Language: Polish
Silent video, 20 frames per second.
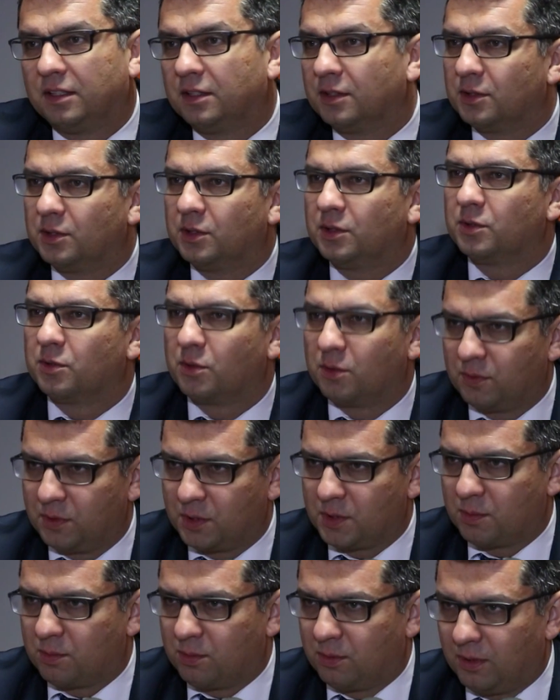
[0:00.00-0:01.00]
no to on
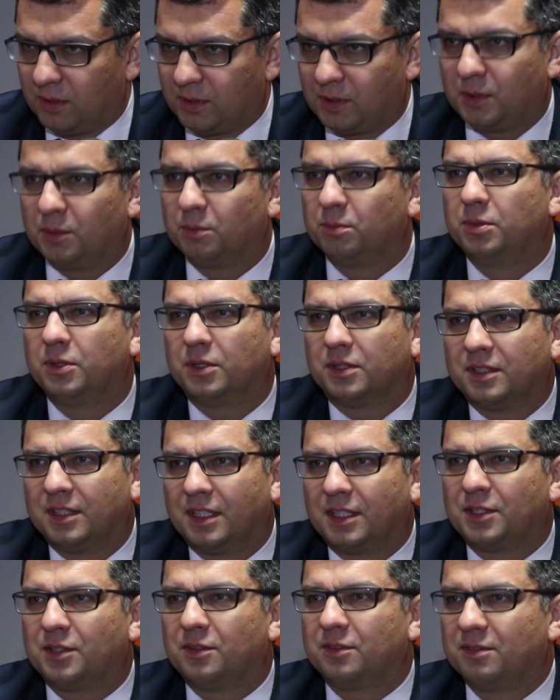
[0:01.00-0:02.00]
również był otrąbiony
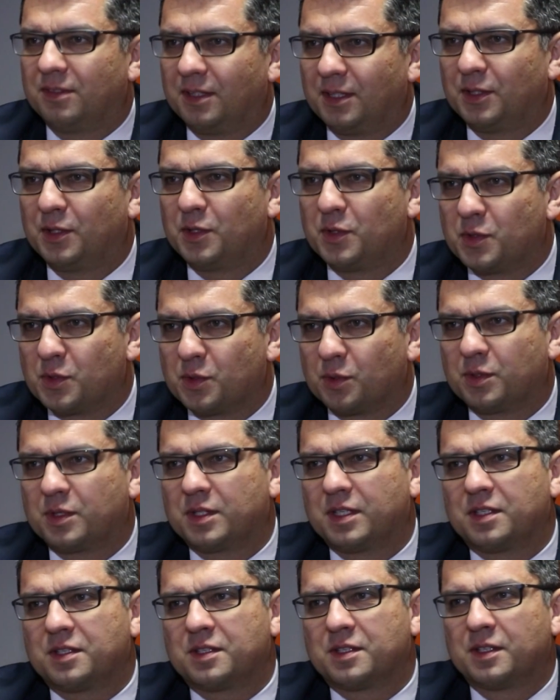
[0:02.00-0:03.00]
jako wielki
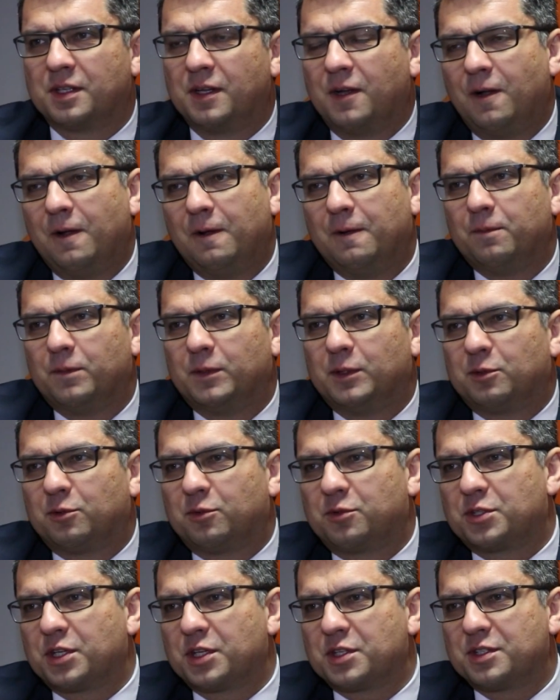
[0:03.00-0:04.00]
sukces
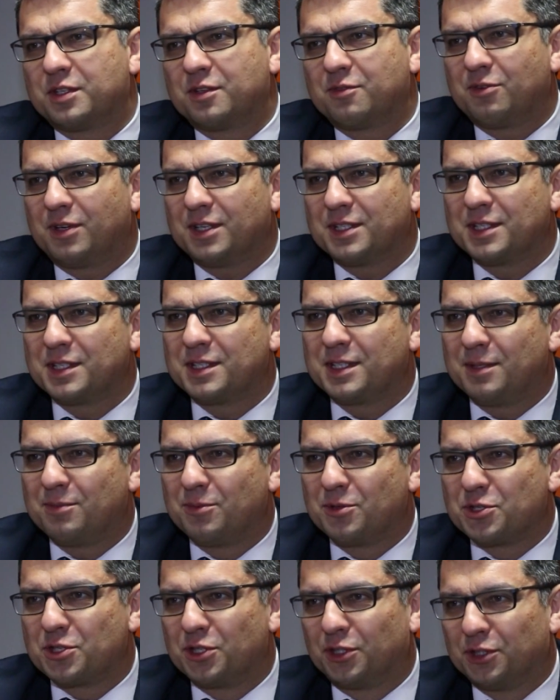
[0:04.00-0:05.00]
ówczesnej władzy Francuzi